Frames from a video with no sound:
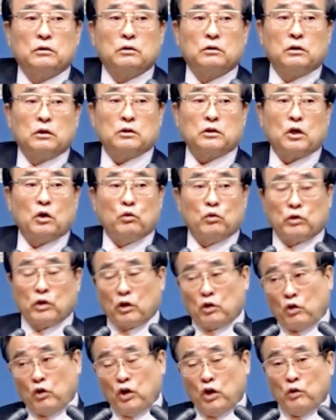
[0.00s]
그래서
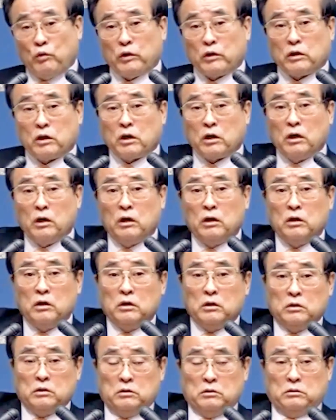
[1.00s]
서울에 교회에 왔다가
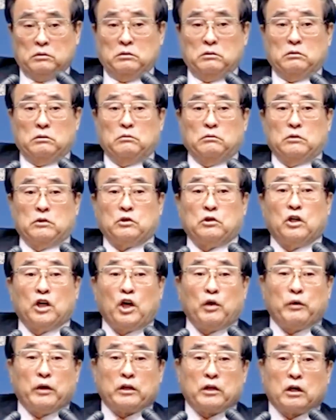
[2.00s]

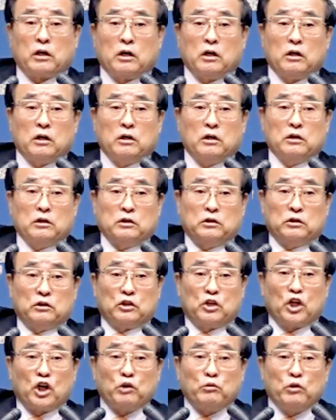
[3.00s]
성에 왔다가
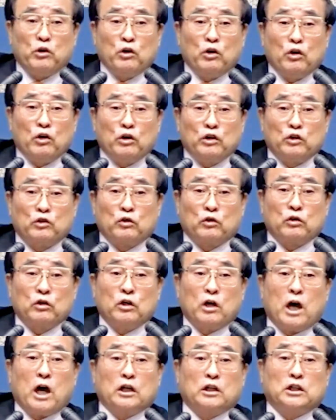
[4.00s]

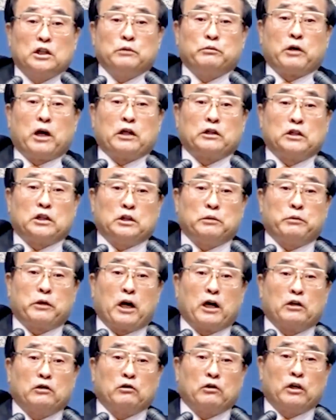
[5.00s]
슬그머니도 아들 집, 아들 집
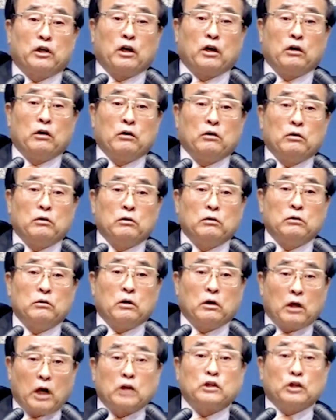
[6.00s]
가는 거야.
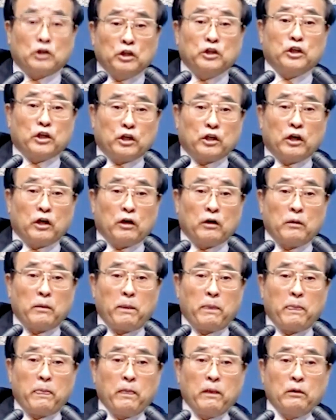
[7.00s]
아들이니까.
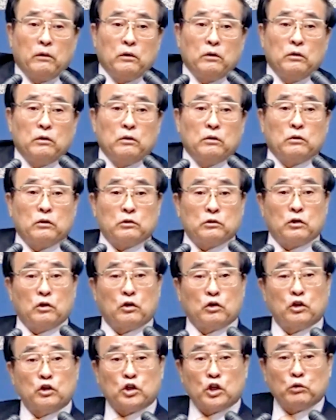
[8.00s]
그
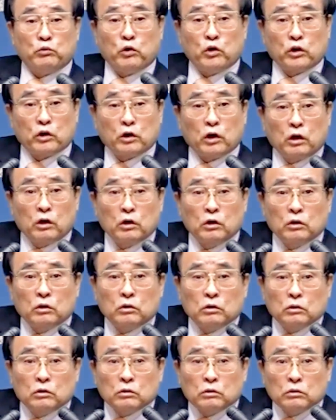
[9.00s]
설교 들어보니까
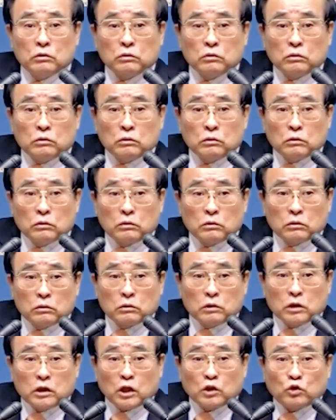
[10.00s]

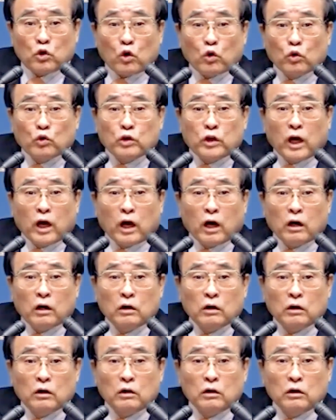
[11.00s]
기가 솔곳해.
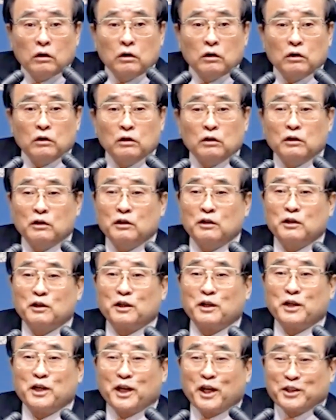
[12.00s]

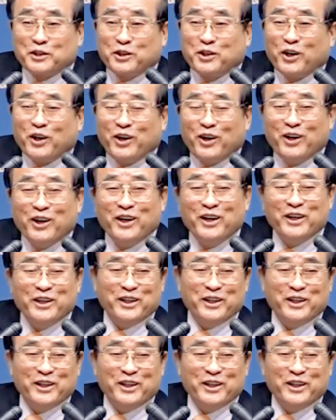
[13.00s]
그래가지고